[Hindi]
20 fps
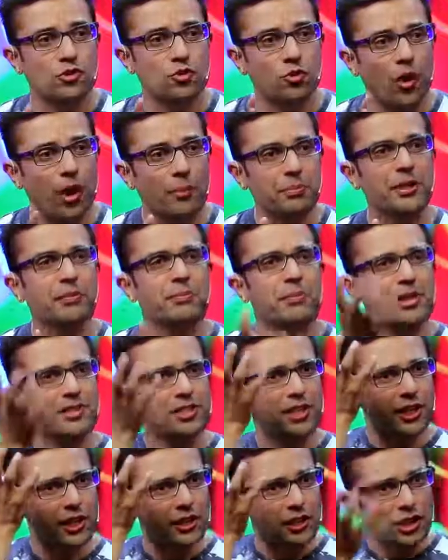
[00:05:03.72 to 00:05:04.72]
जो आपकी
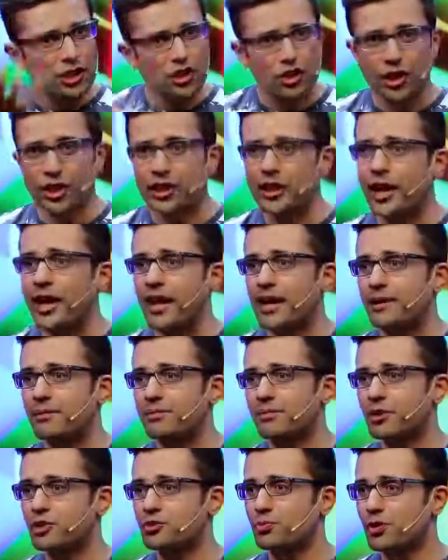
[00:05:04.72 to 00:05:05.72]
बेसिक कंडीशनिंग है
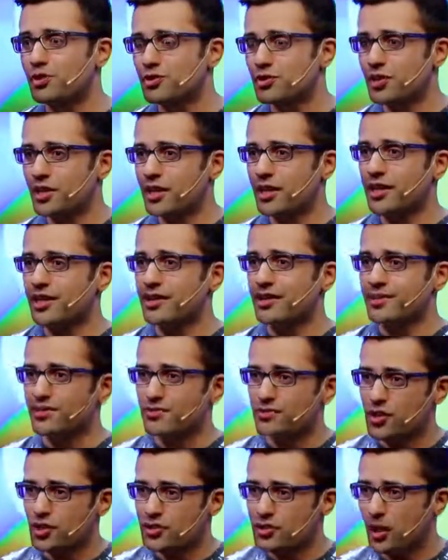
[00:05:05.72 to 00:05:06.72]
बचपन से
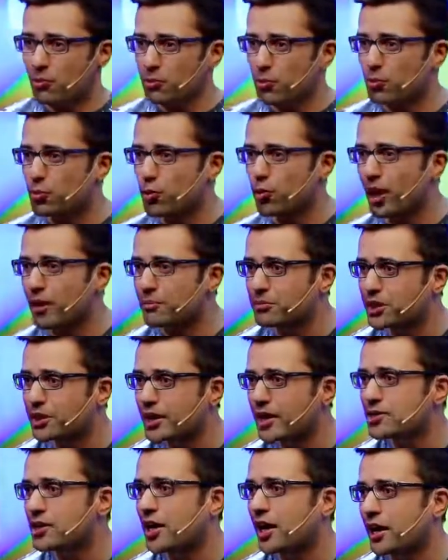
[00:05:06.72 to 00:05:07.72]
जैसा आपको प्रोग्राम
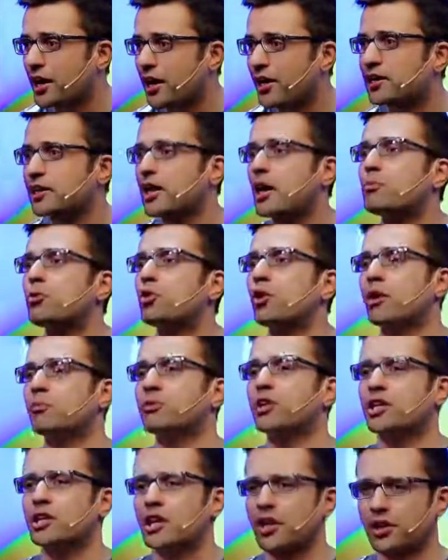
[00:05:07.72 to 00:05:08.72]
किया जा रहा है क्या
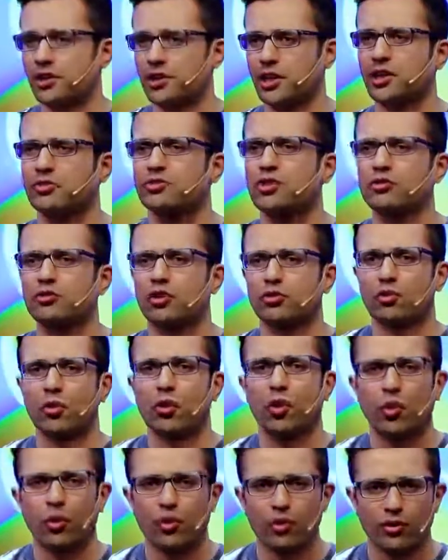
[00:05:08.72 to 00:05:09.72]
प्रोग्राम किया जा रहा है कि
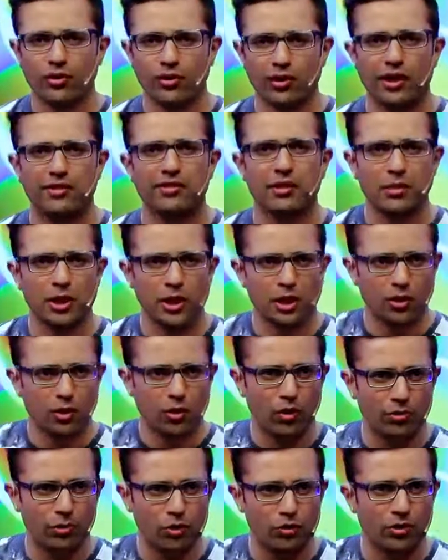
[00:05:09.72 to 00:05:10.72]
सक्सेसफुल हो कैसे भी करके
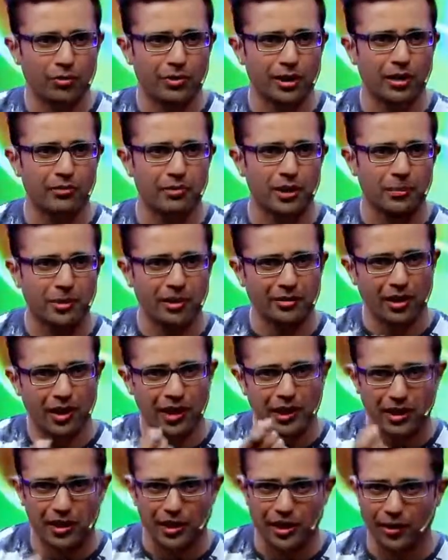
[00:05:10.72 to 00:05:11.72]
हो हमें उससे मतलब नहीं है पैसा
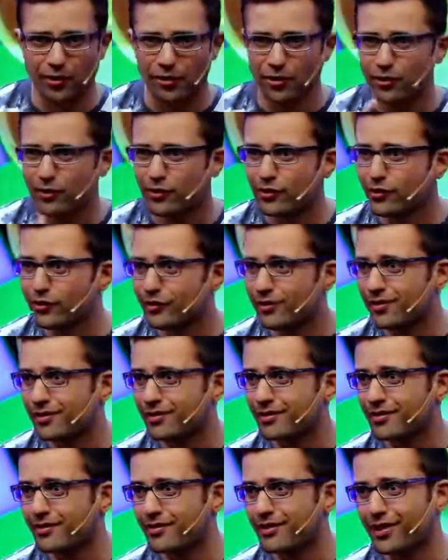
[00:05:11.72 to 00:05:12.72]
लेकर के आओ
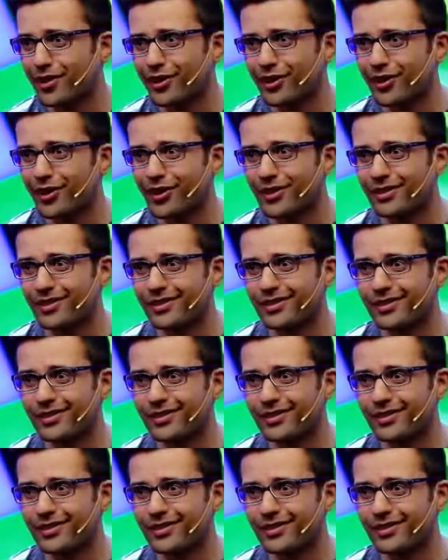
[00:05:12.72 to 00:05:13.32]
है कि नहीं